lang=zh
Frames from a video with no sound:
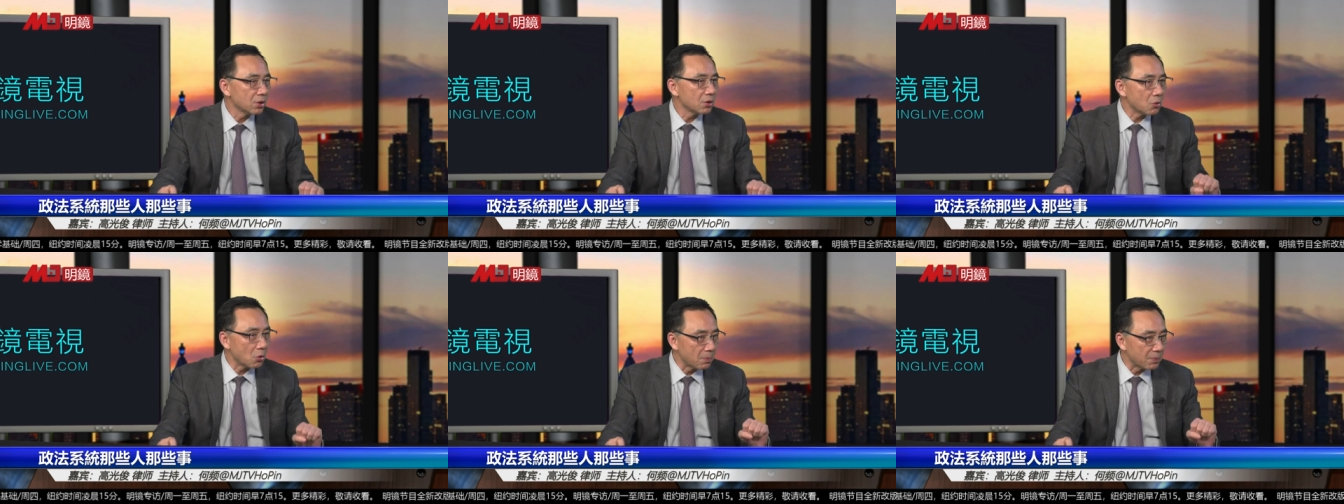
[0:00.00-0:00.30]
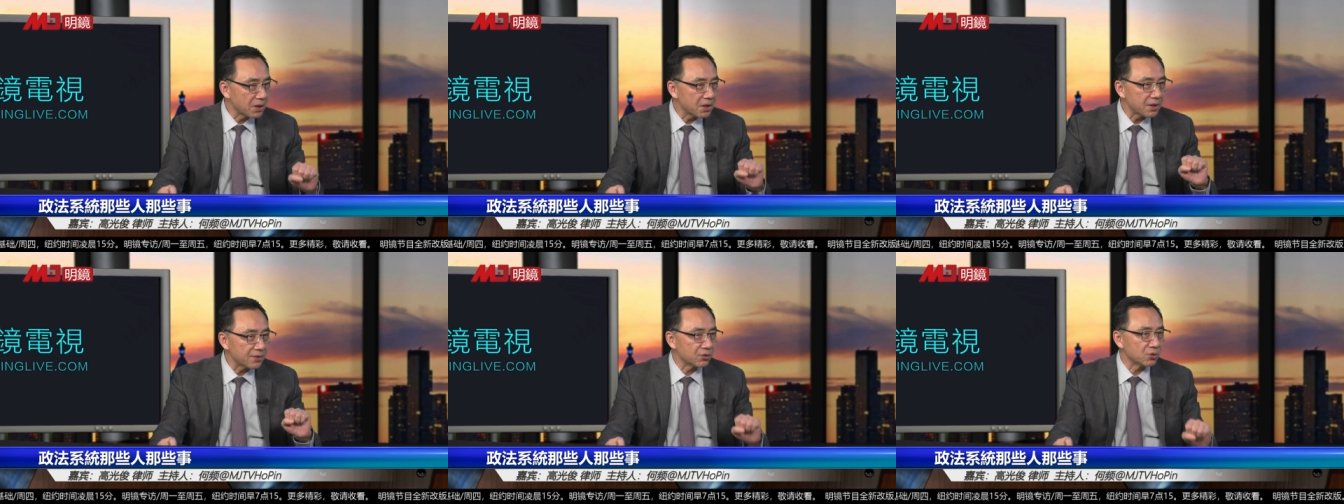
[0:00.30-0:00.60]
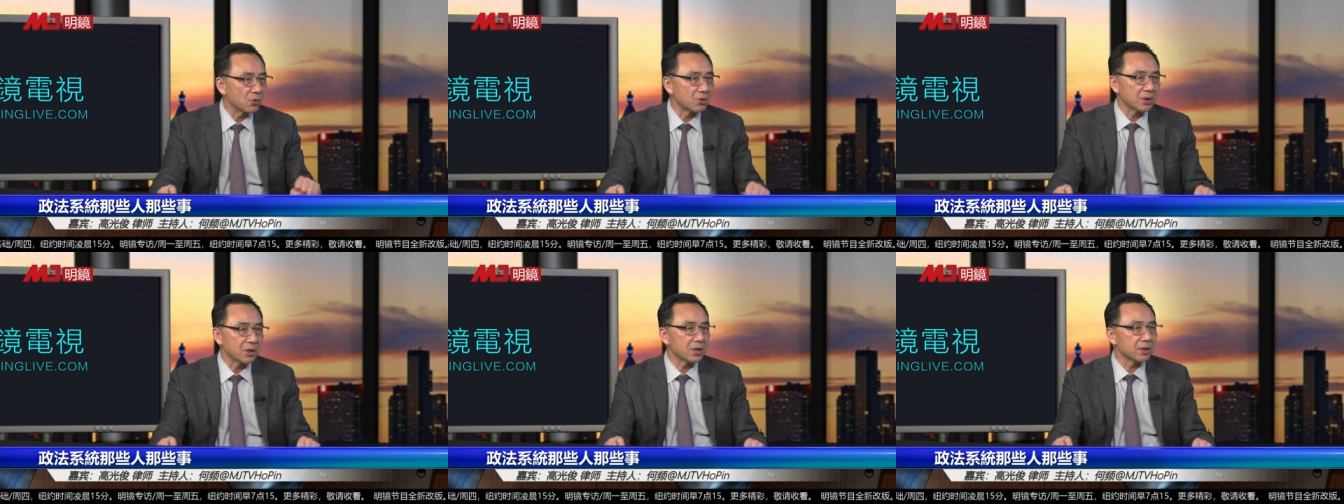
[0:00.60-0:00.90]
我们很
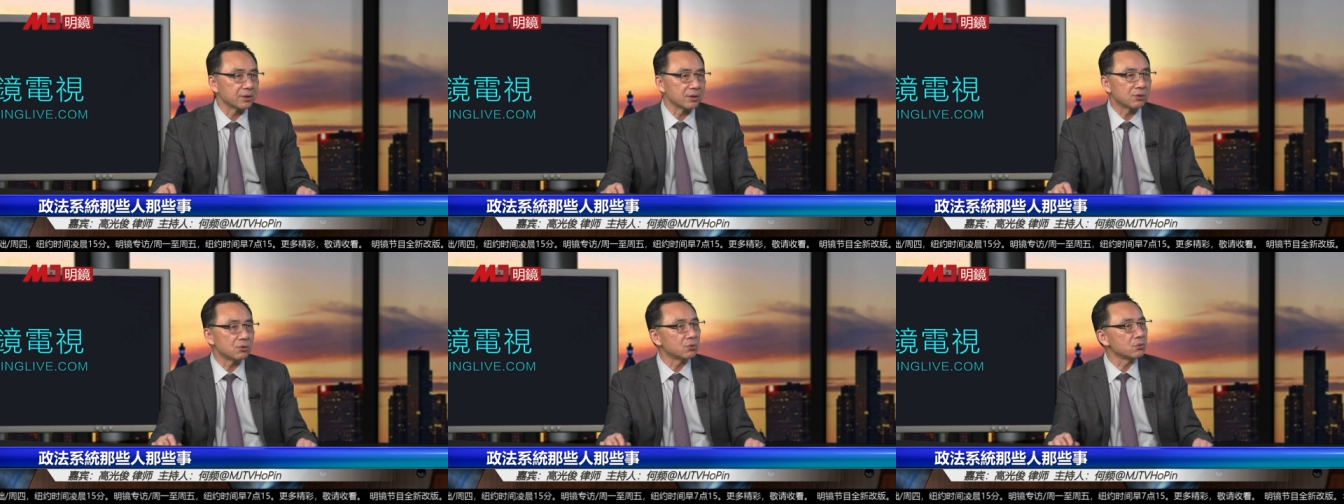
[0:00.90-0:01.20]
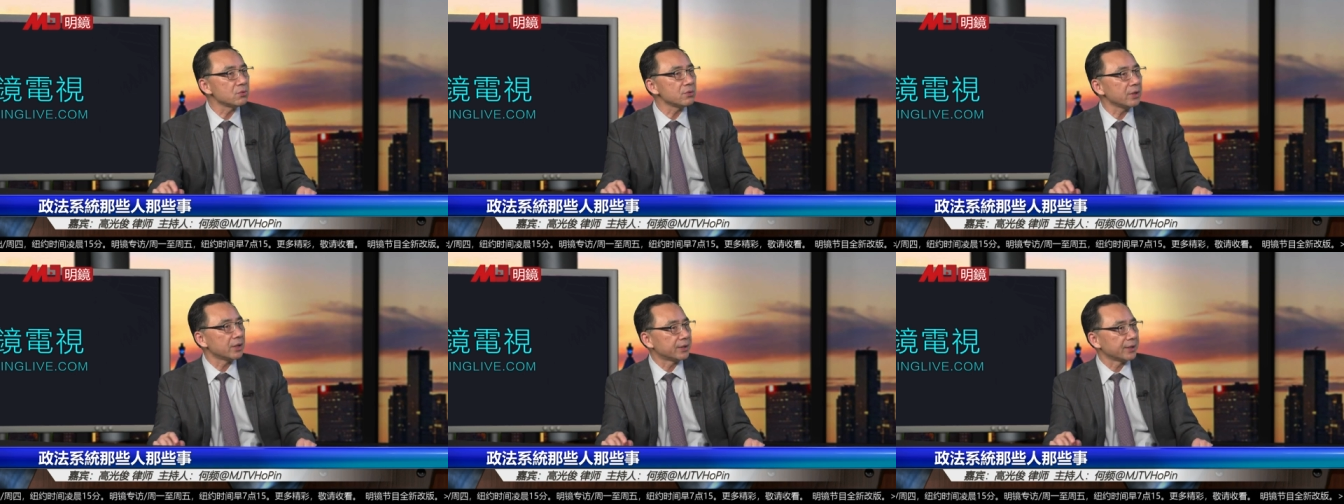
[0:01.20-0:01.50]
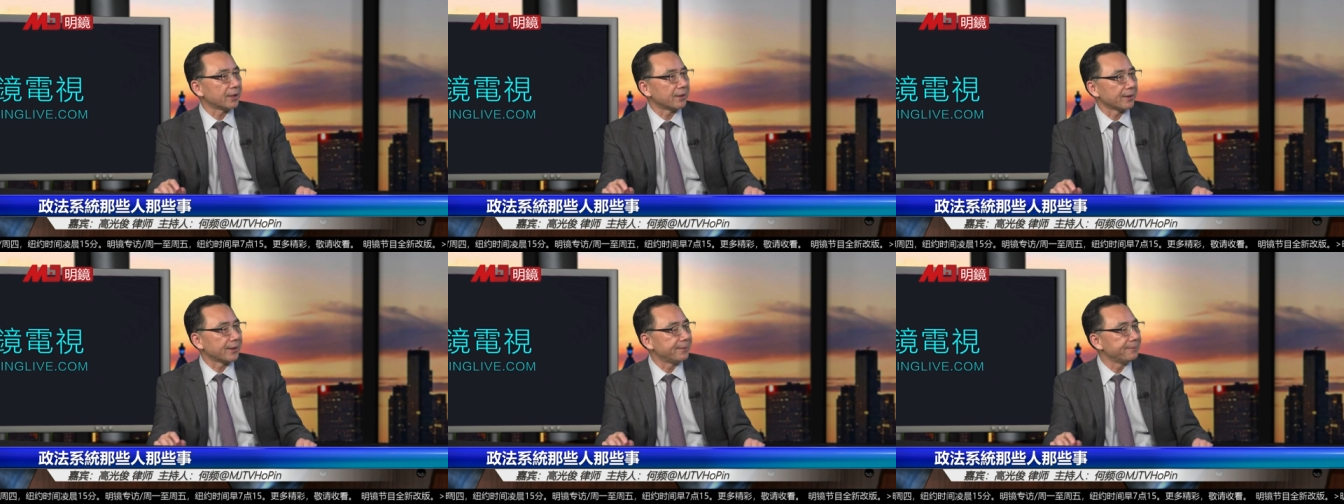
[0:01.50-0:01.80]
多人可能忽略
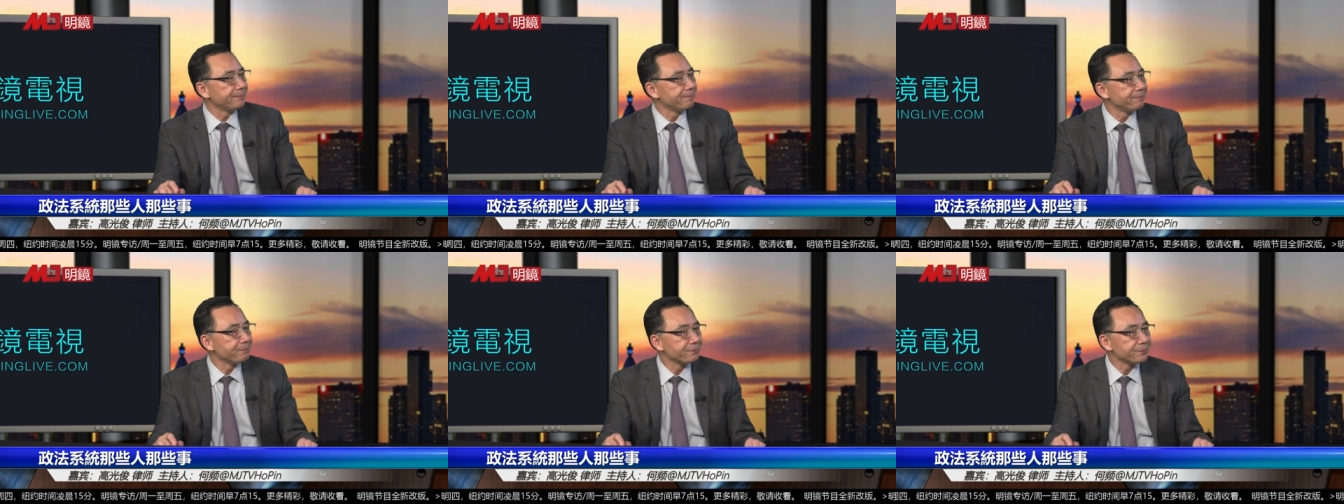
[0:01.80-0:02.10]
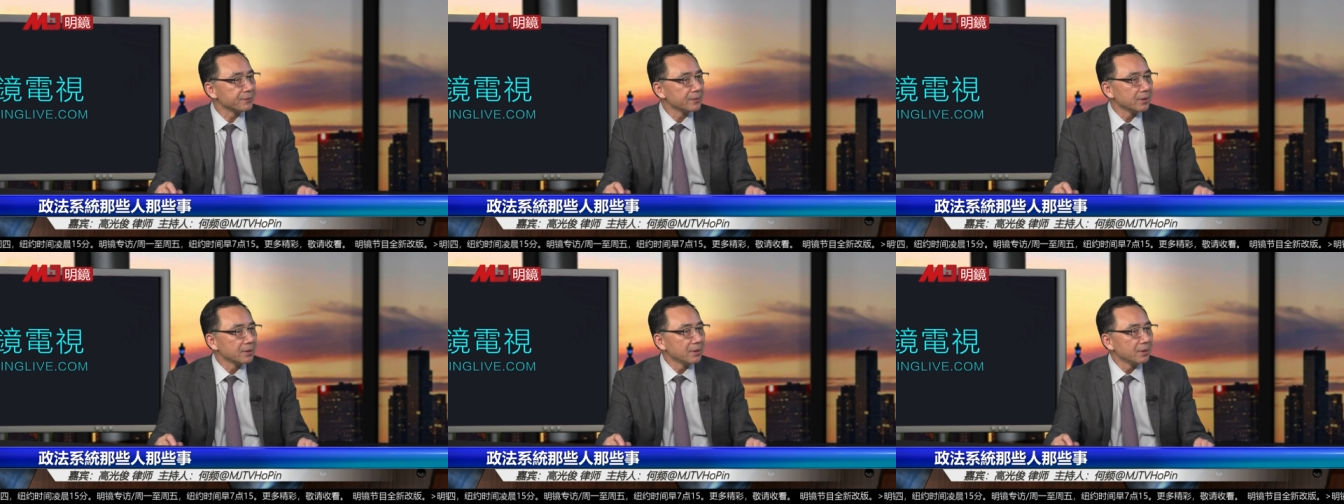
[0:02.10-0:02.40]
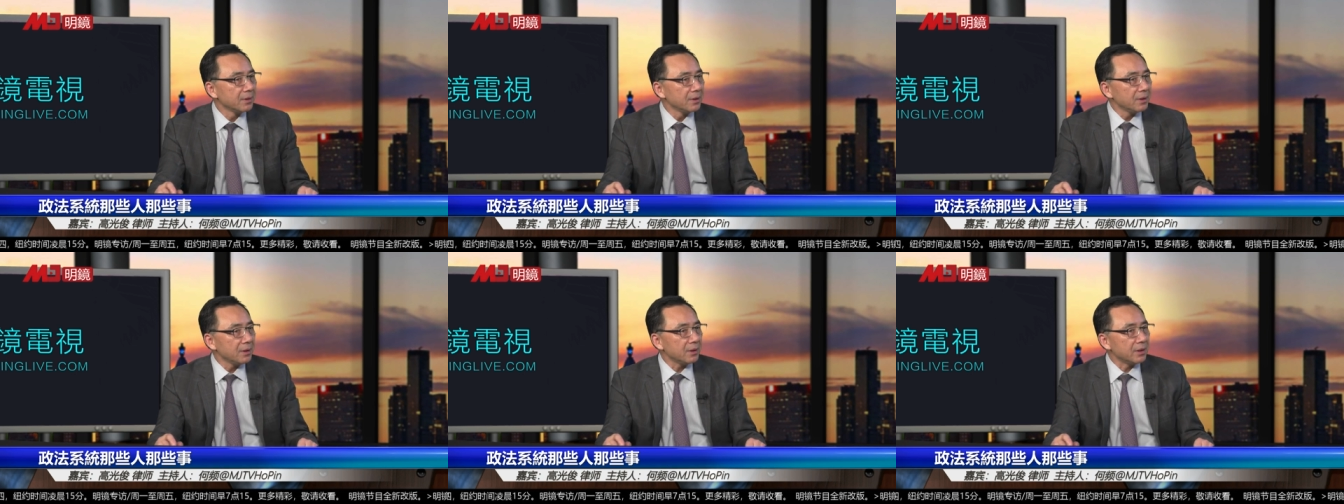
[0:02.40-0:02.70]
掉了。
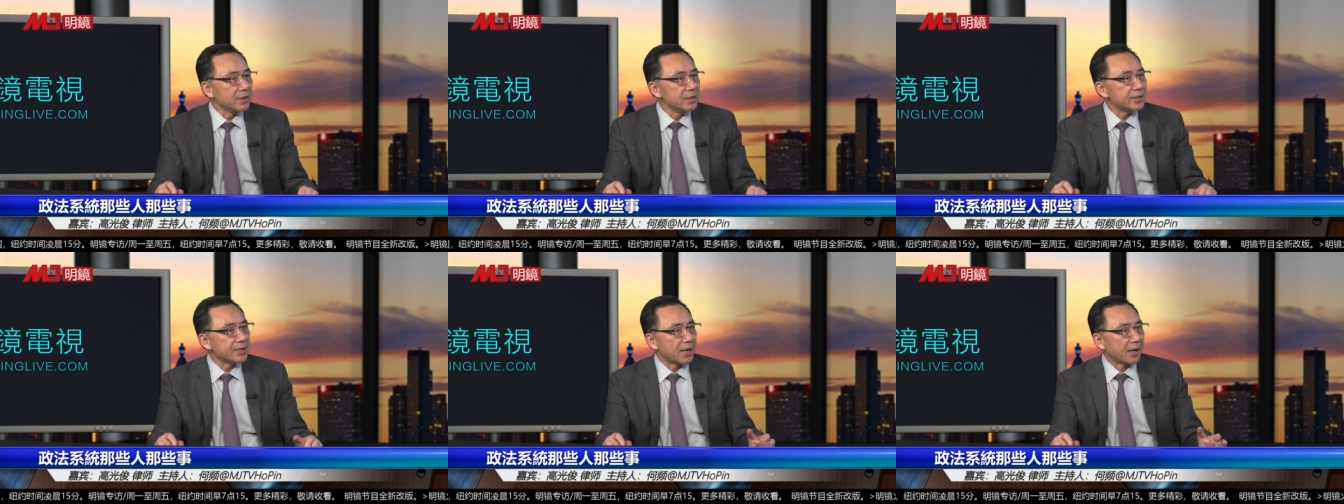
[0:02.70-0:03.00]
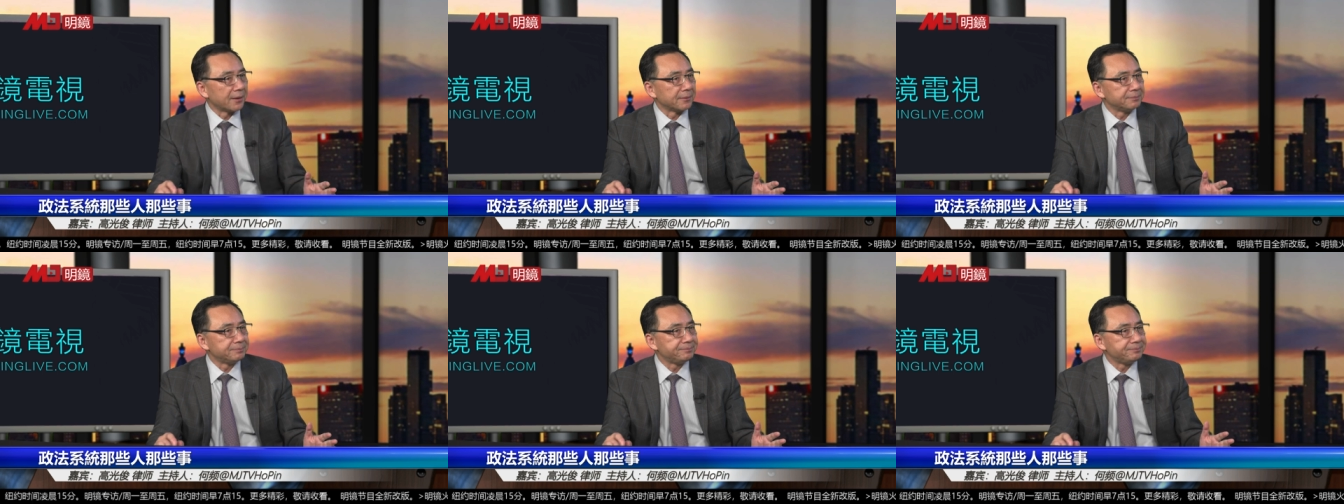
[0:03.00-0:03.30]
你想